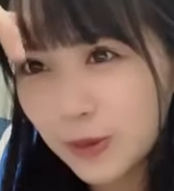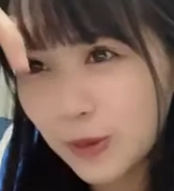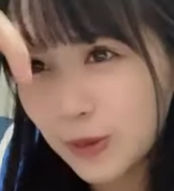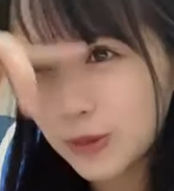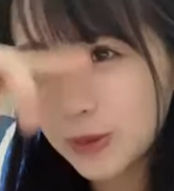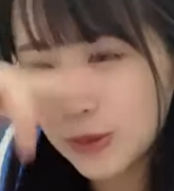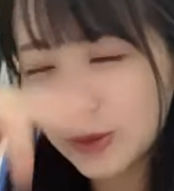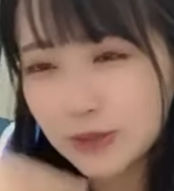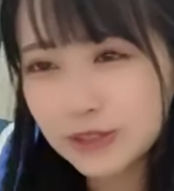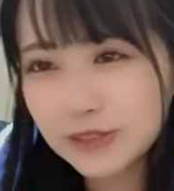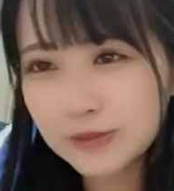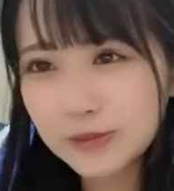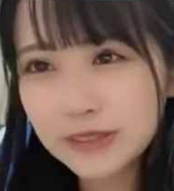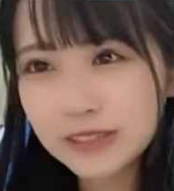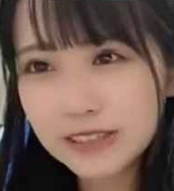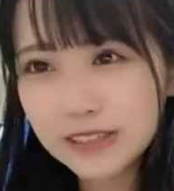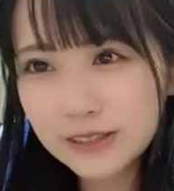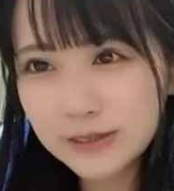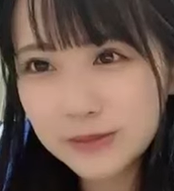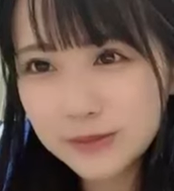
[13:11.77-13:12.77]
なん施しま
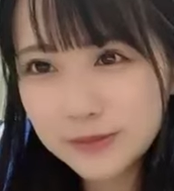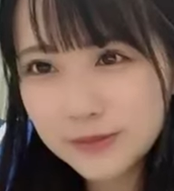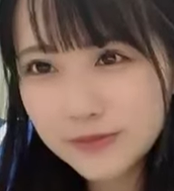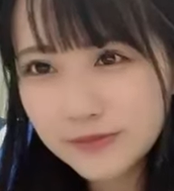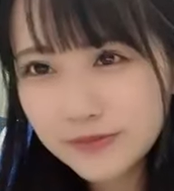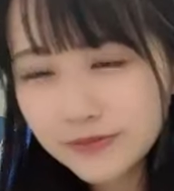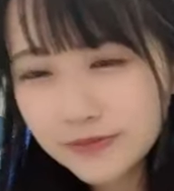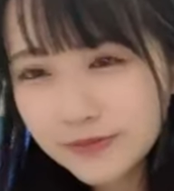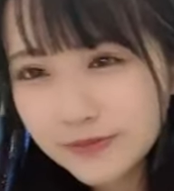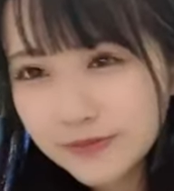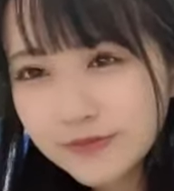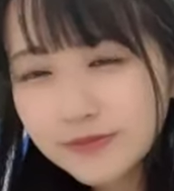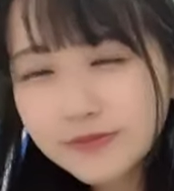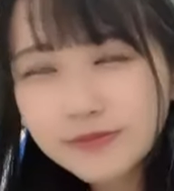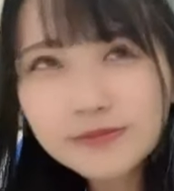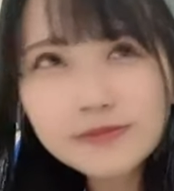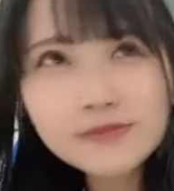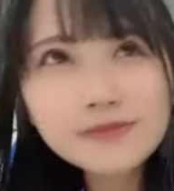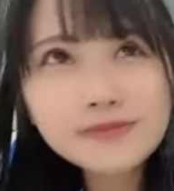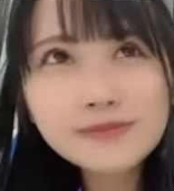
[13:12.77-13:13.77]
したえマジで
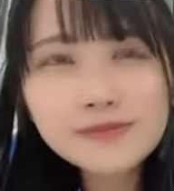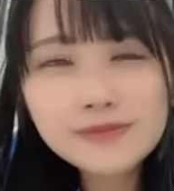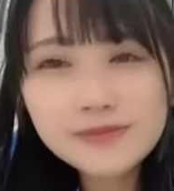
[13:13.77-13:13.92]
ね